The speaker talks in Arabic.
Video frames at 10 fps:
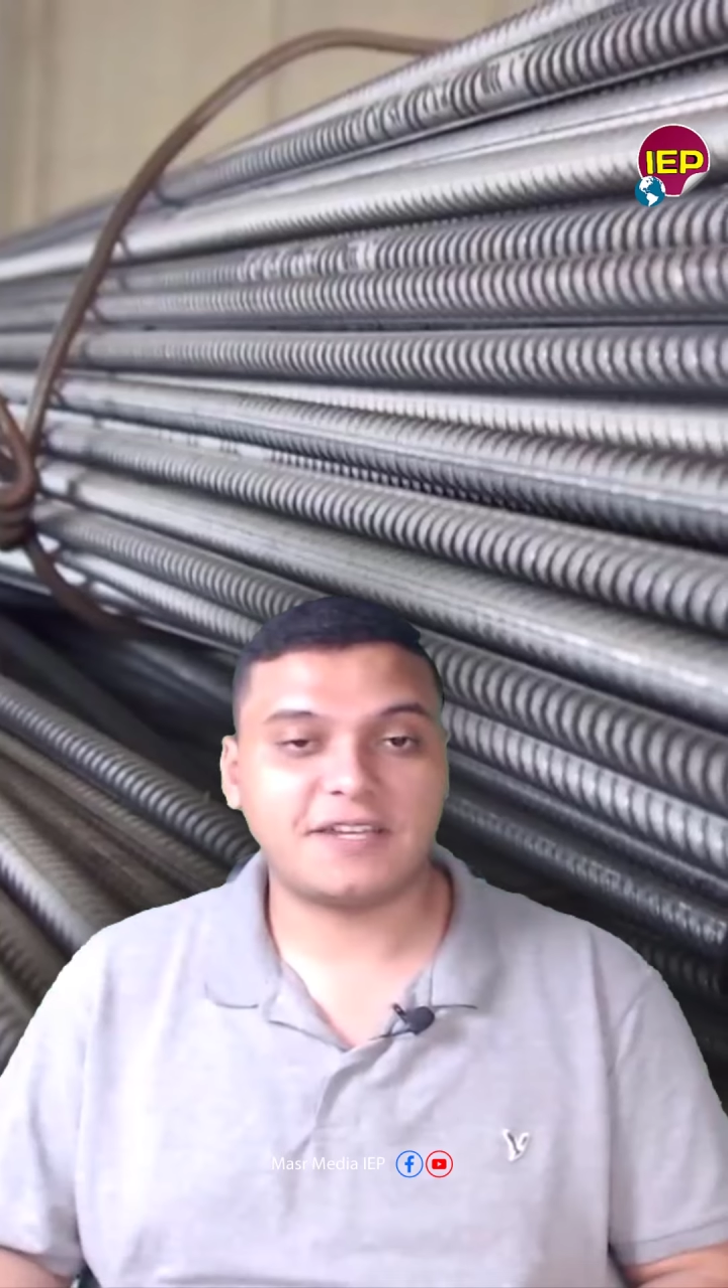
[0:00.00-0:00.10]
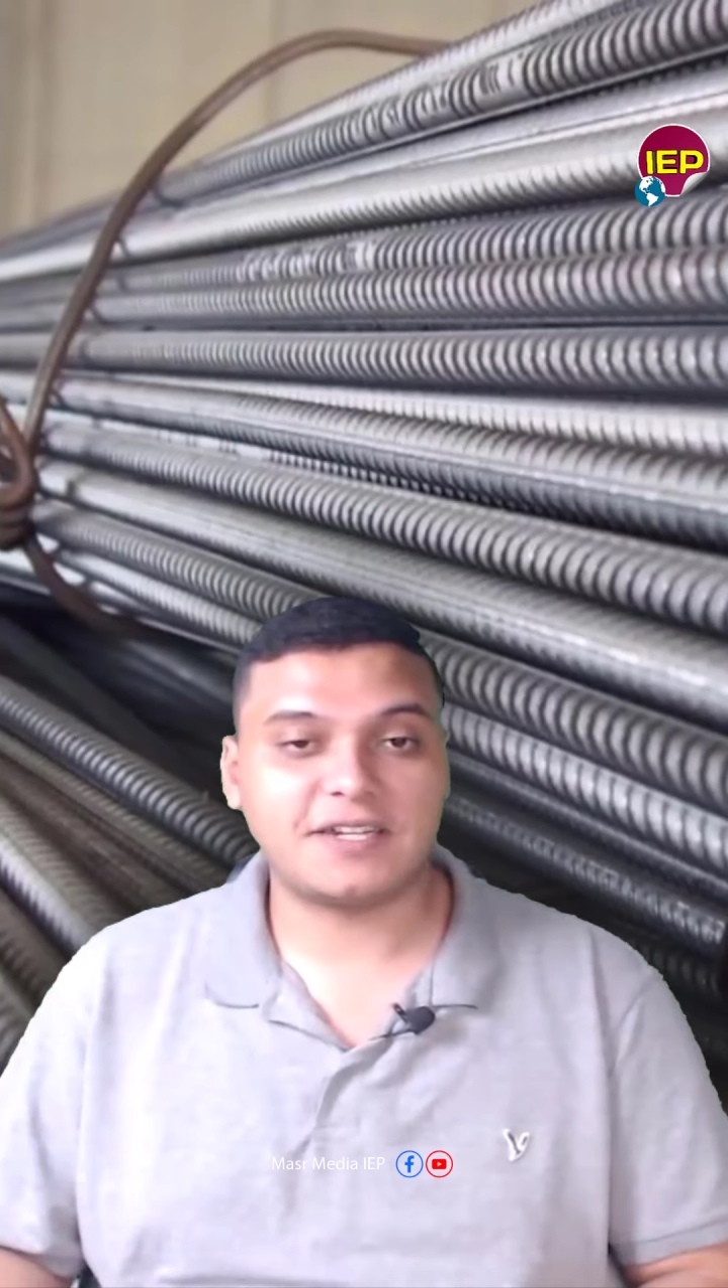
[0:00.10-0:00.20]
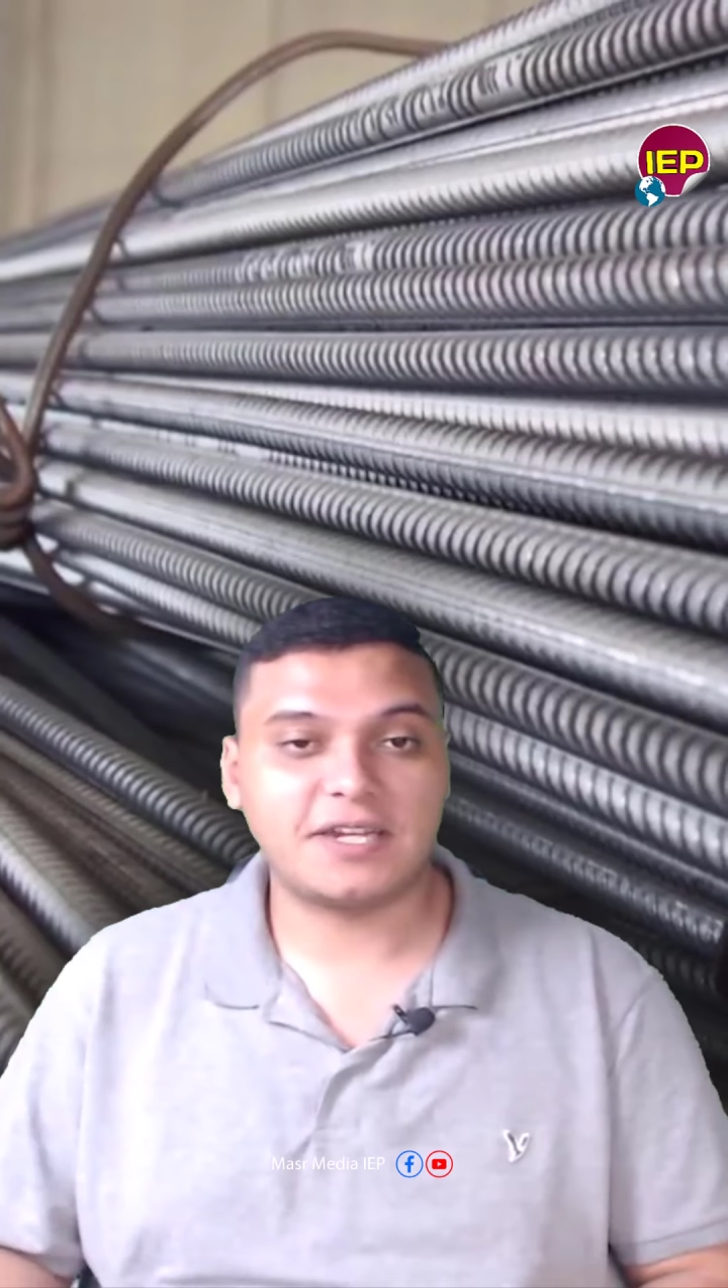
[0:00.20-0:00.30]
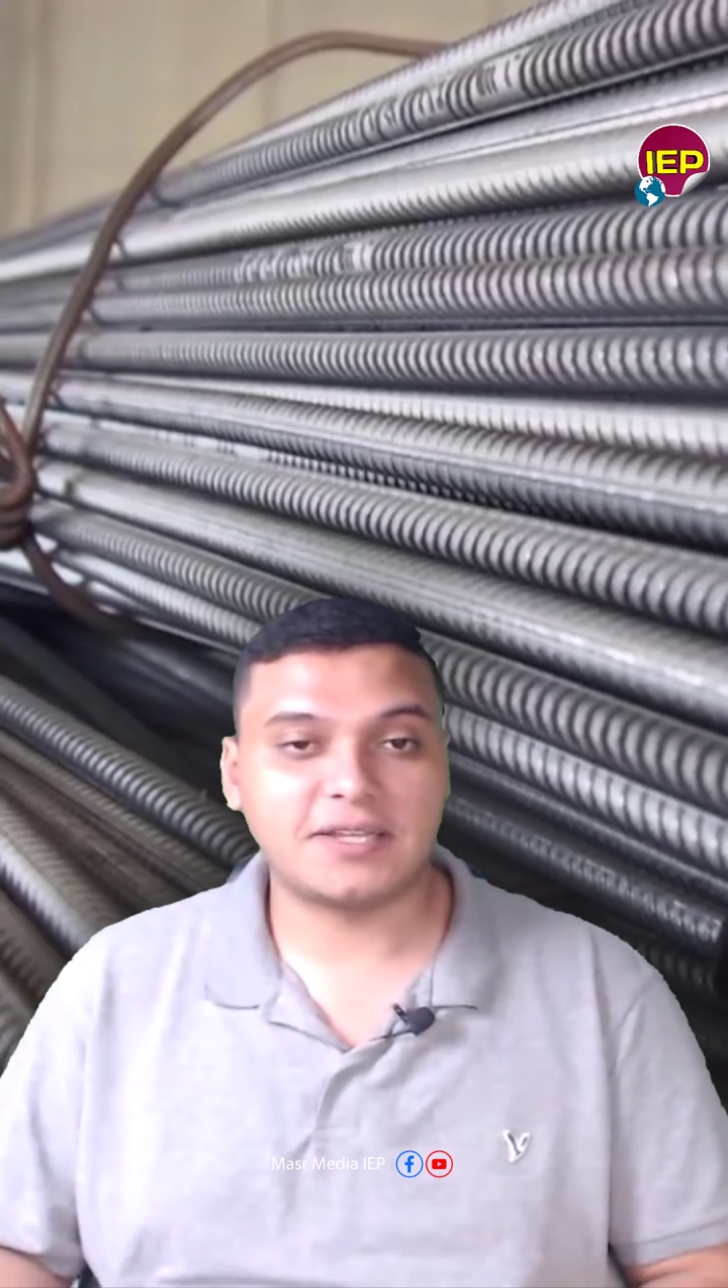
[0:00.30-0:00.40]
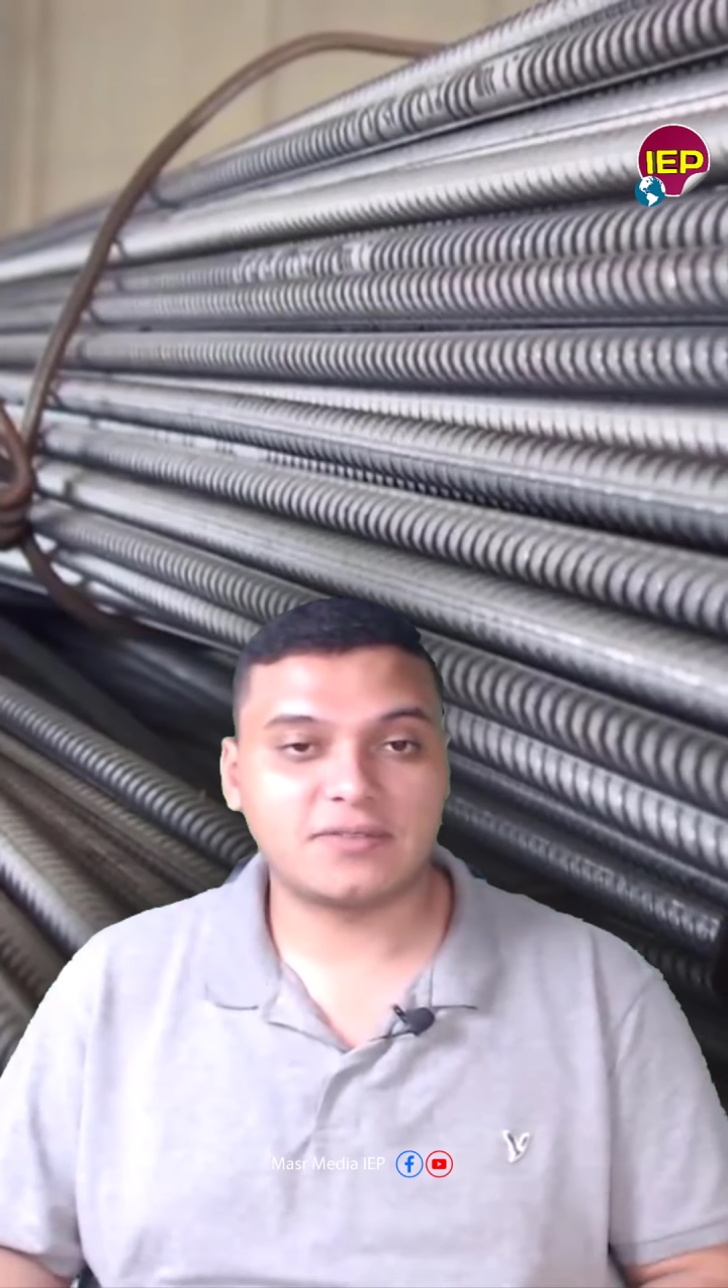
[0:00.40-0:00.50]

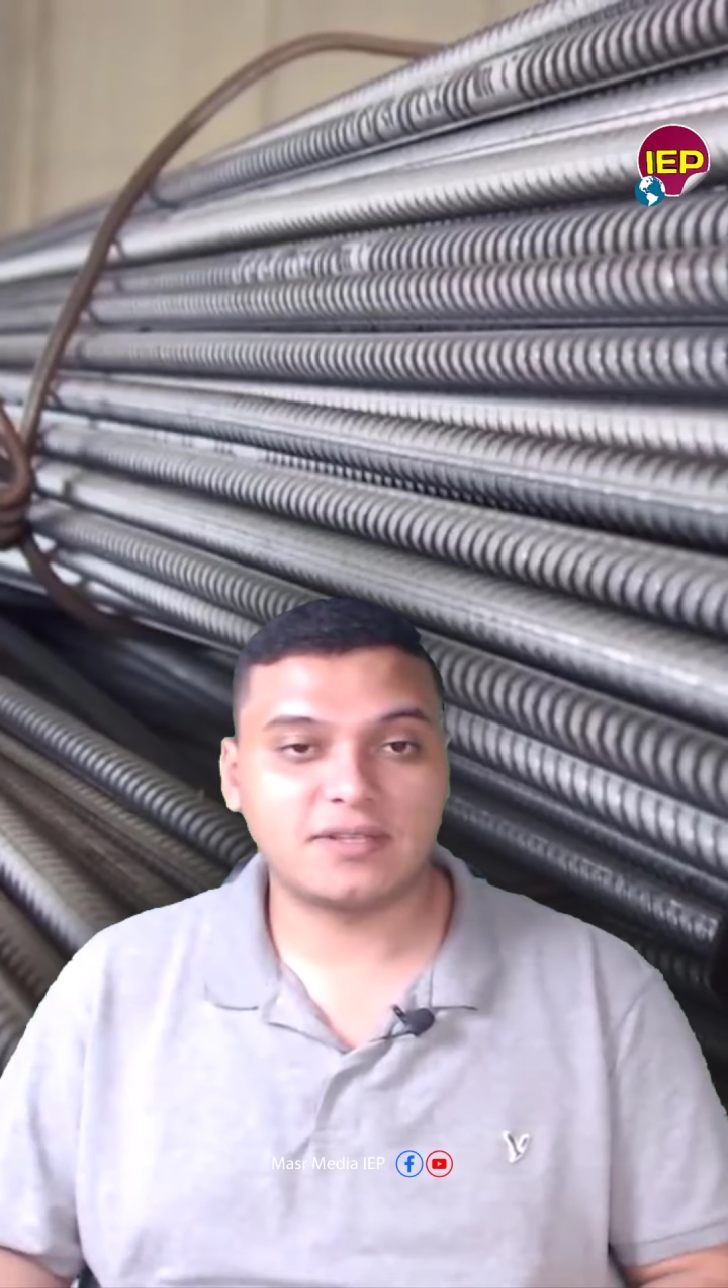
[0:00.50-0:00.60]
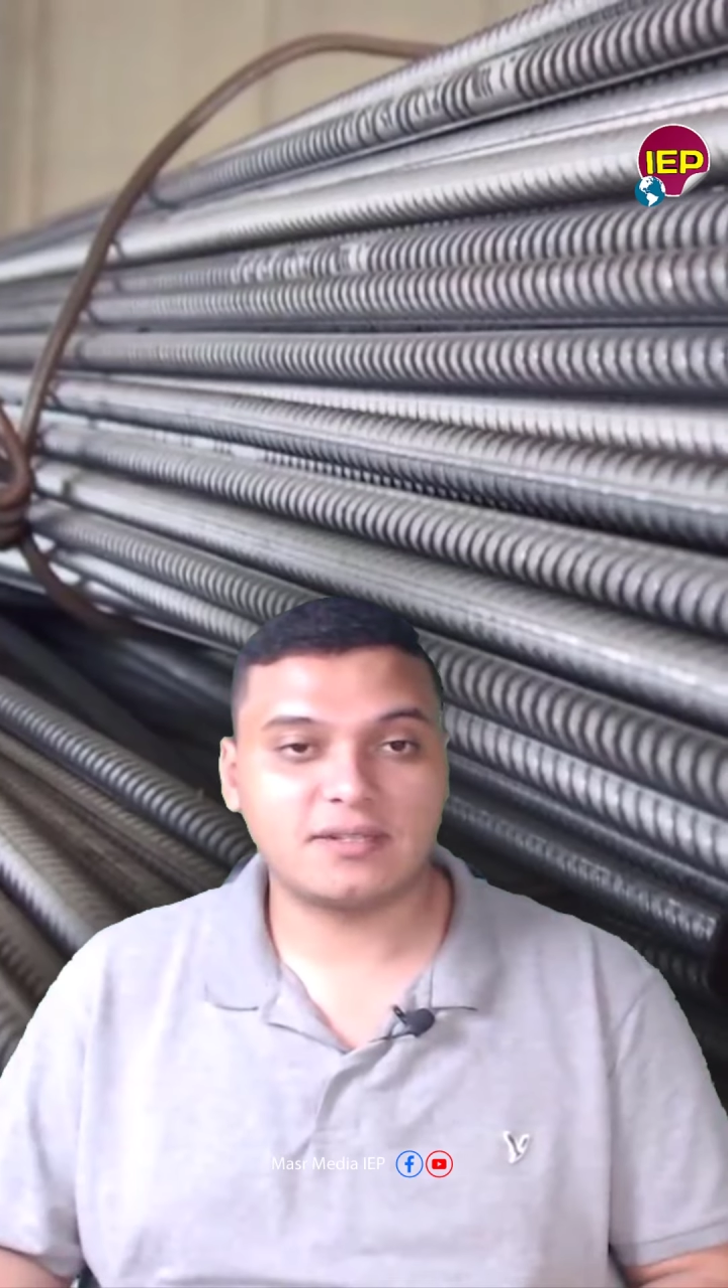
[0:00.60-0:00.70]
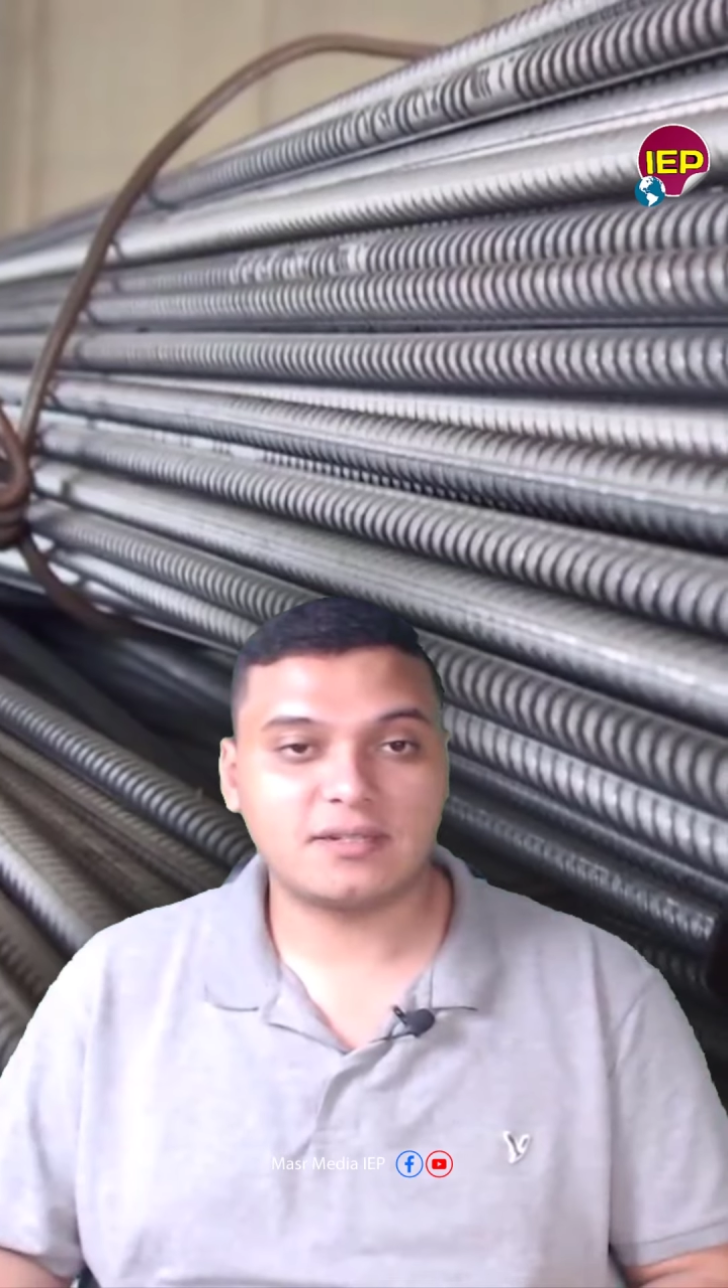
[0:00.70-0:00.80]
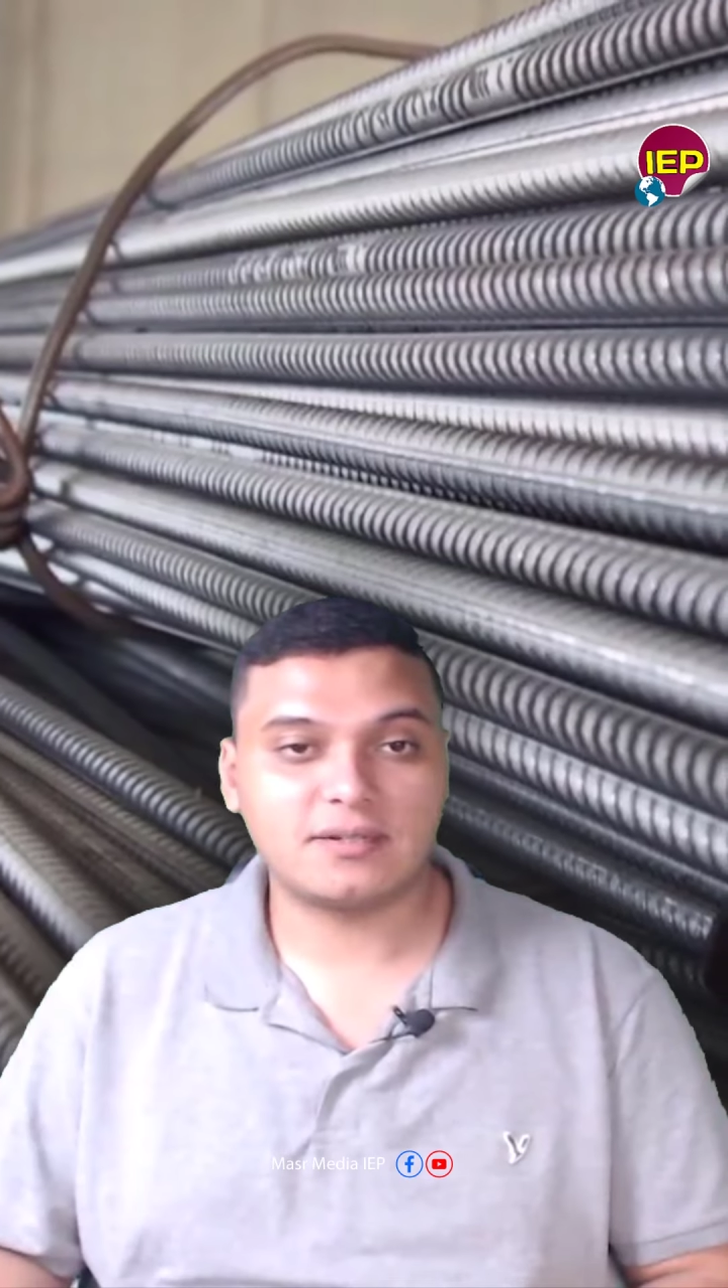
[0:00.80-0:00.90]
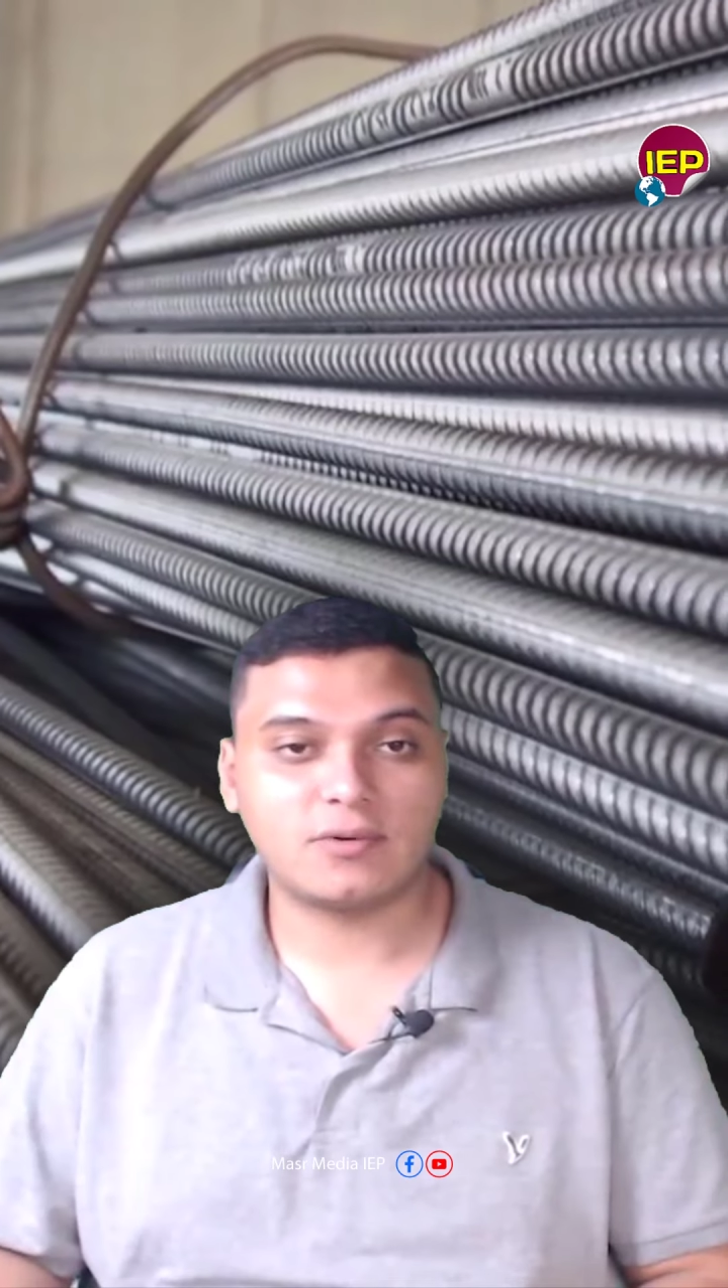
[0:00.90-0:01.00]
جنيه للطن